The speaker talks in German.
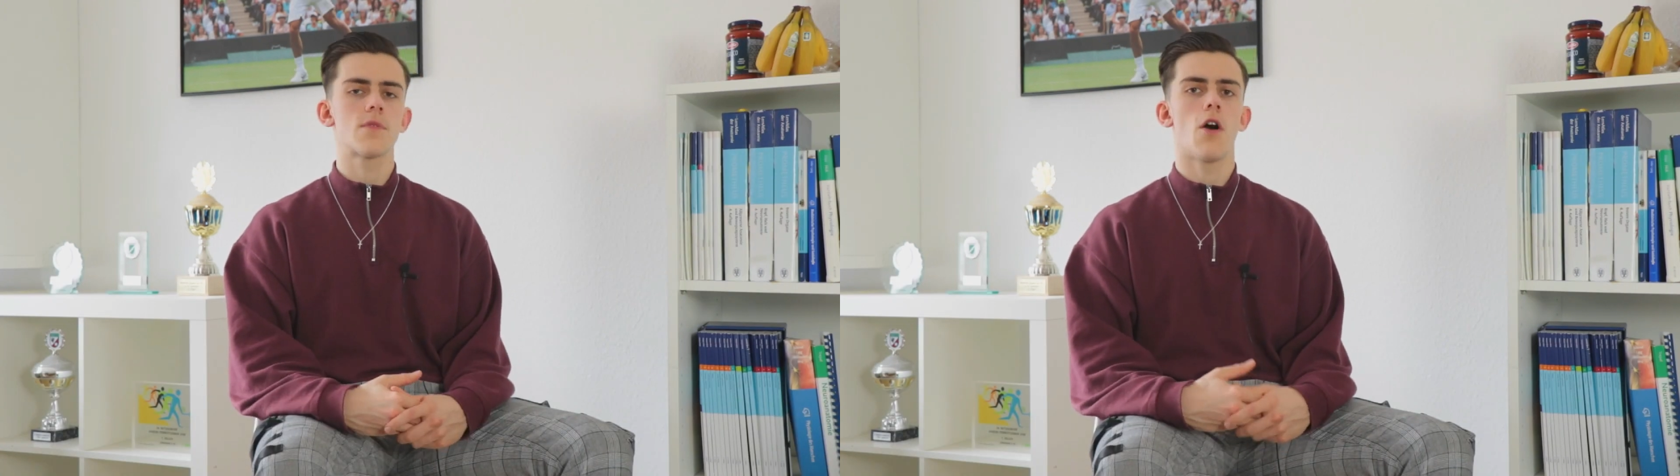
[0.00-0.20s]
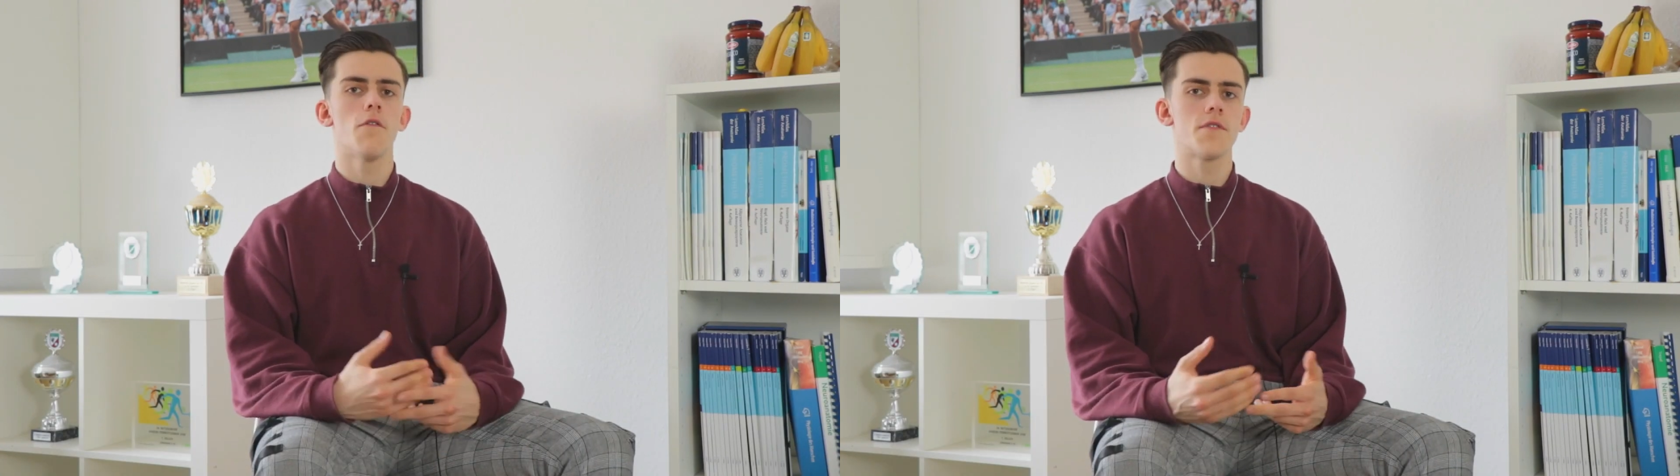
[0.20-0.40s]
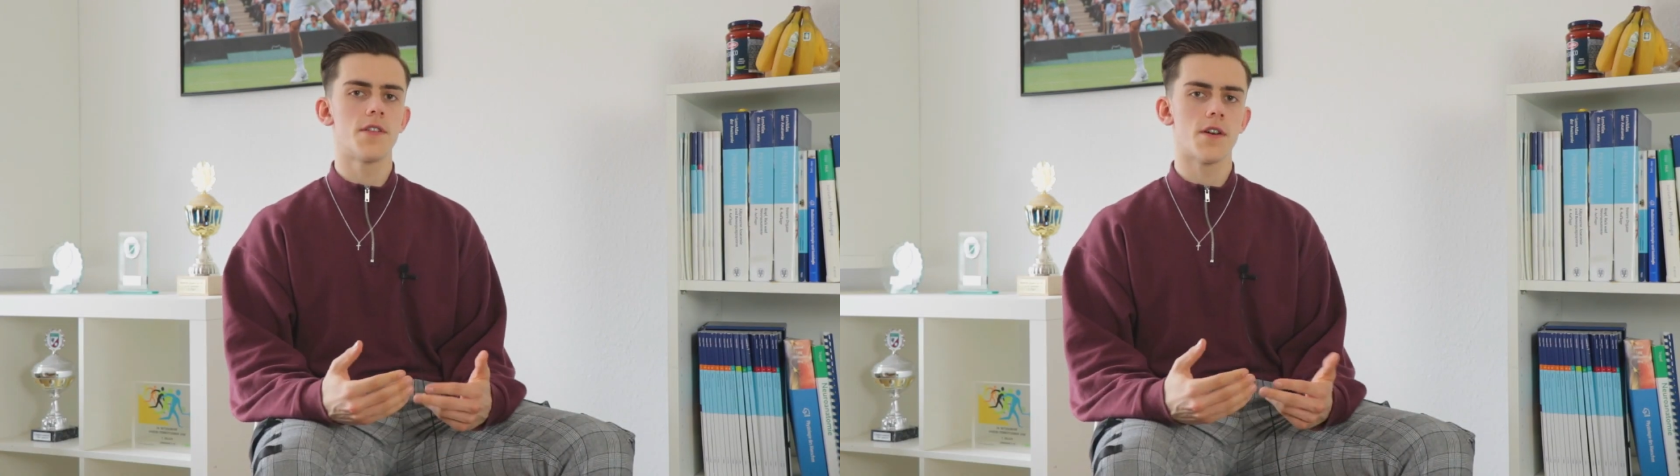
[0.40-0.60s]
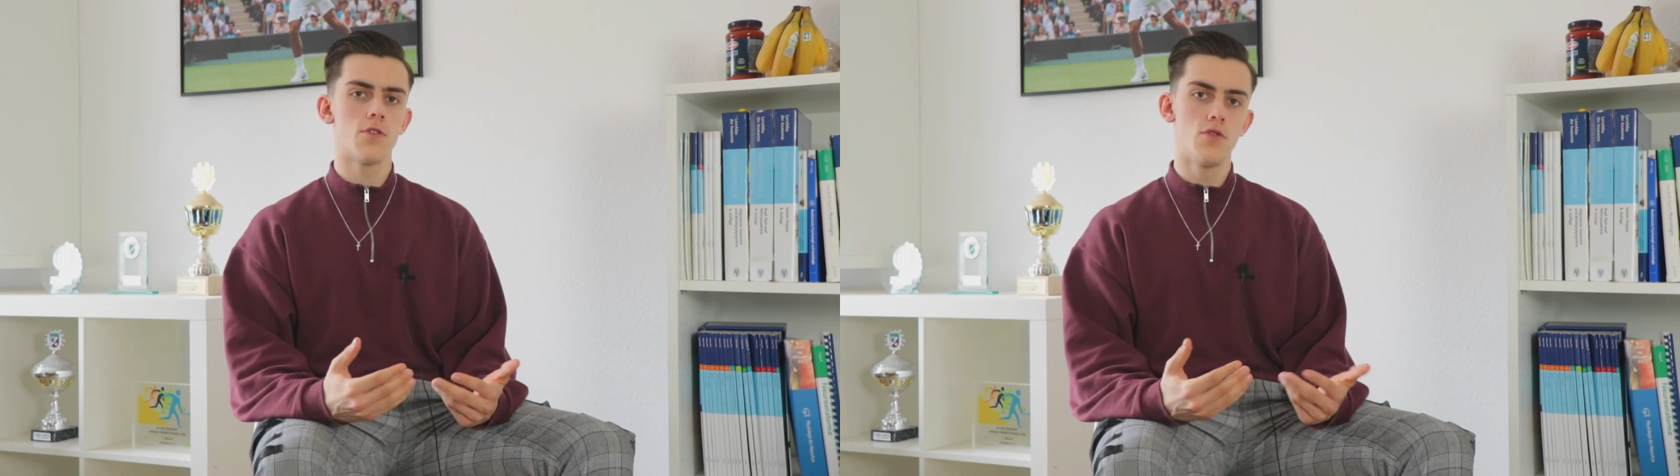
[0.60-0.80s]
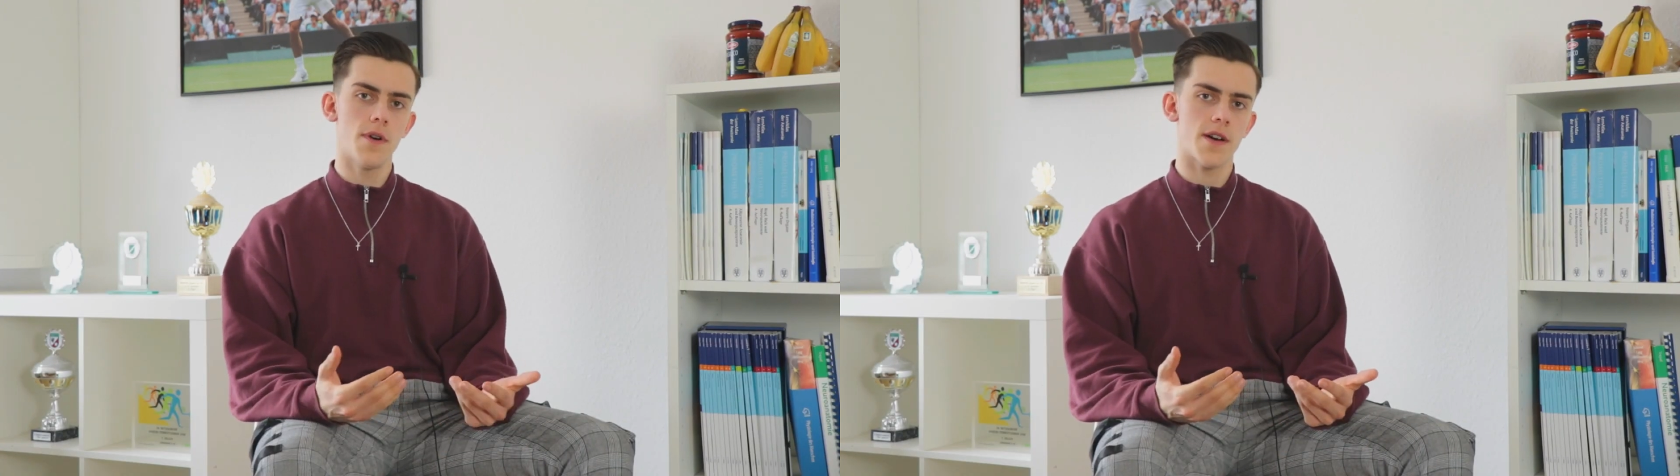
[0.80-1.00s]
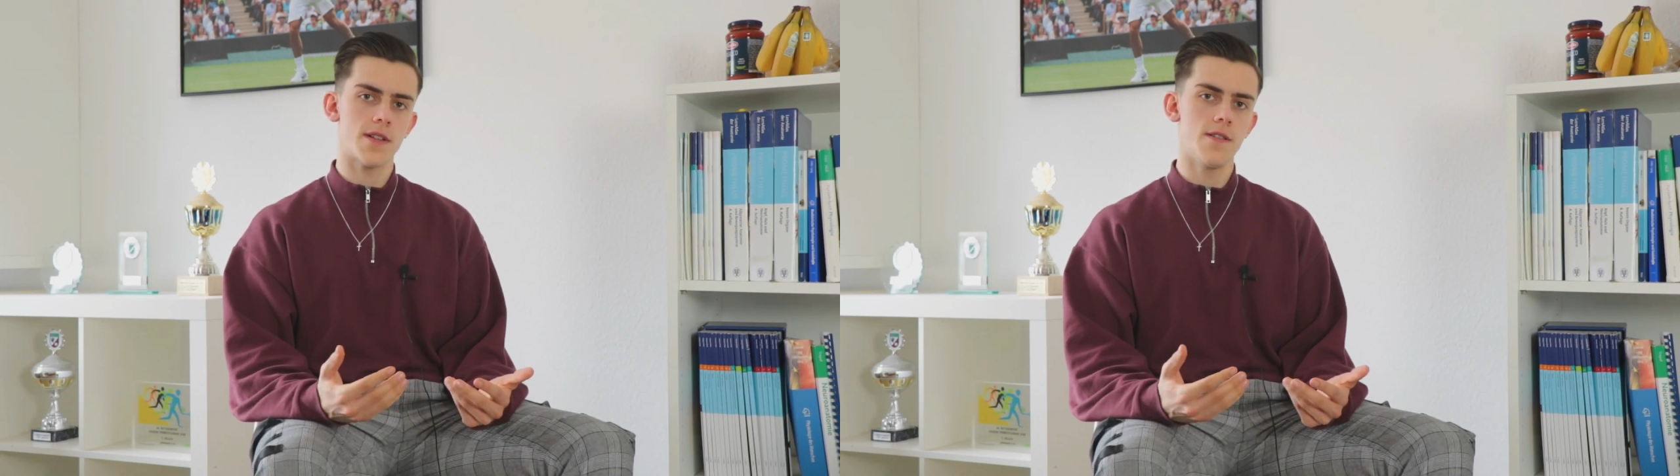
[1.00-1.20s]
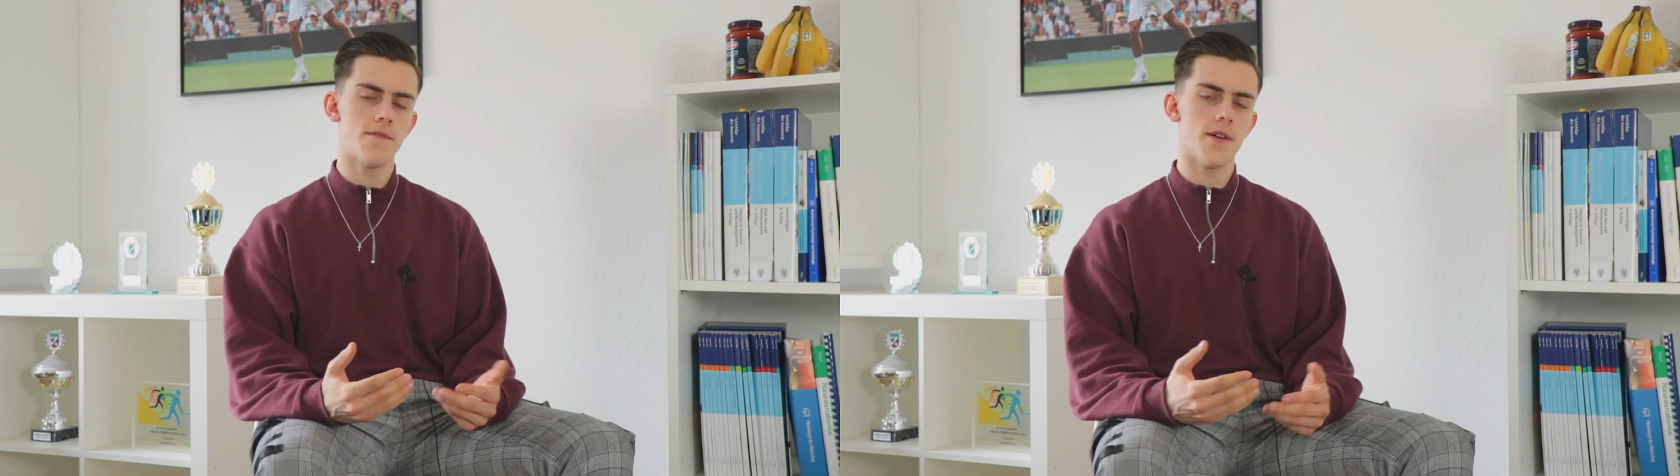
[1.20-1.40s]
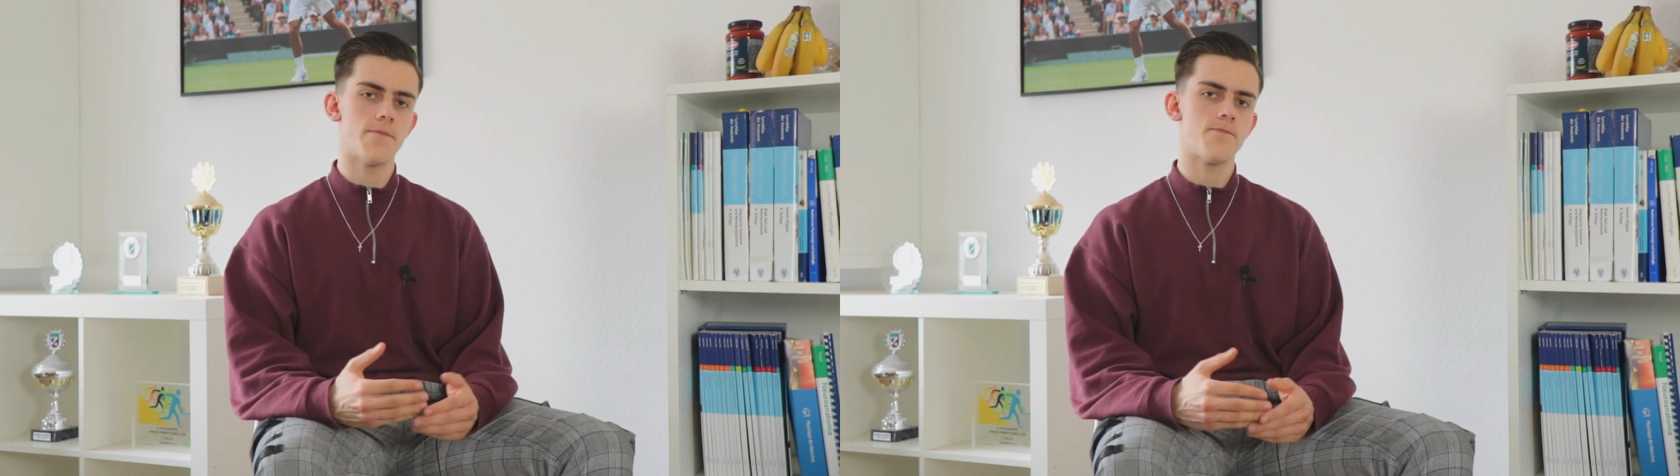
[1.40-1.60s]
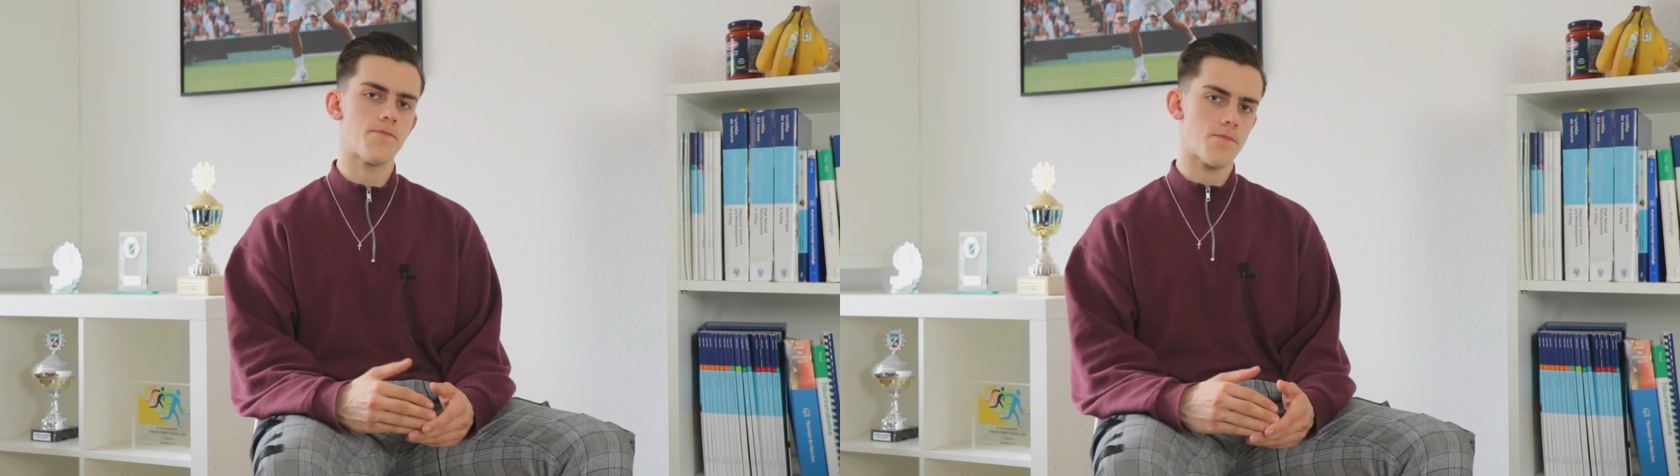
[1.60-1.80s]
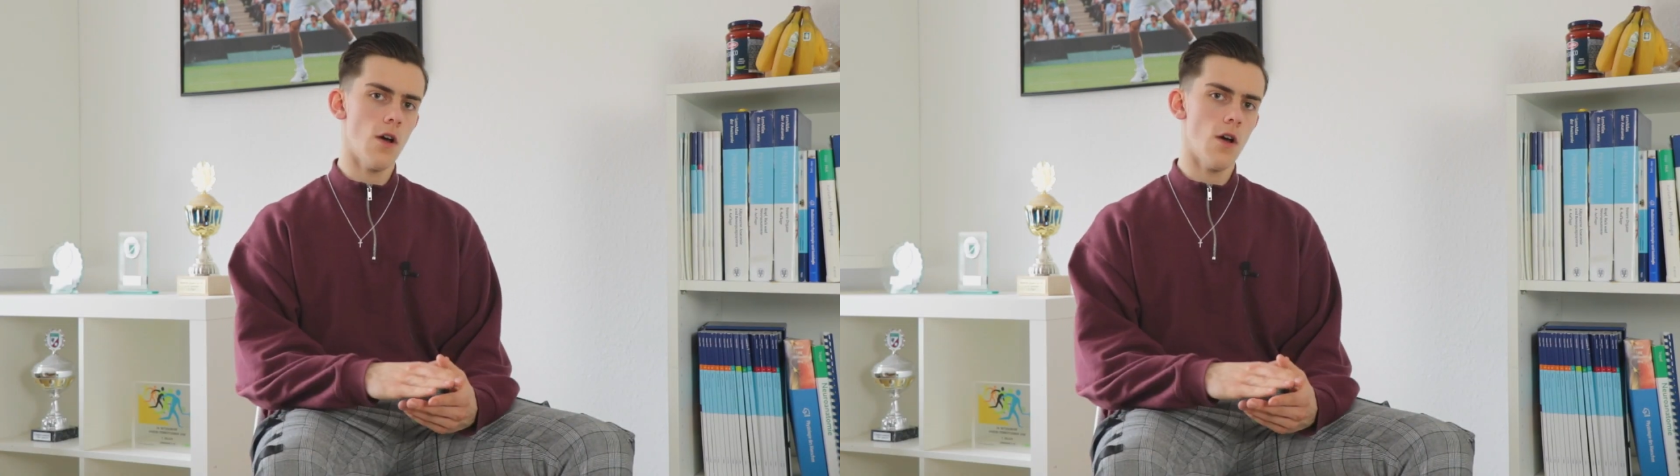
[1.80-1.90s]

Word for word: aufgedreht hyperaktiv waren,